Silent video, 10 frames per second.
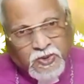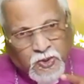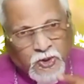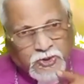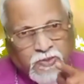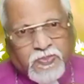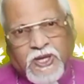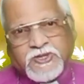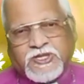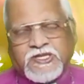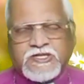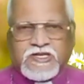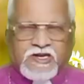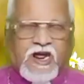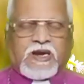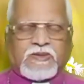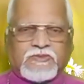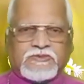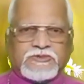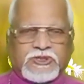குறித்து பேசியிருக்கிறார்
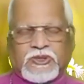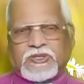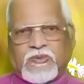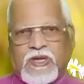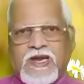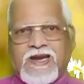சோத்திரம்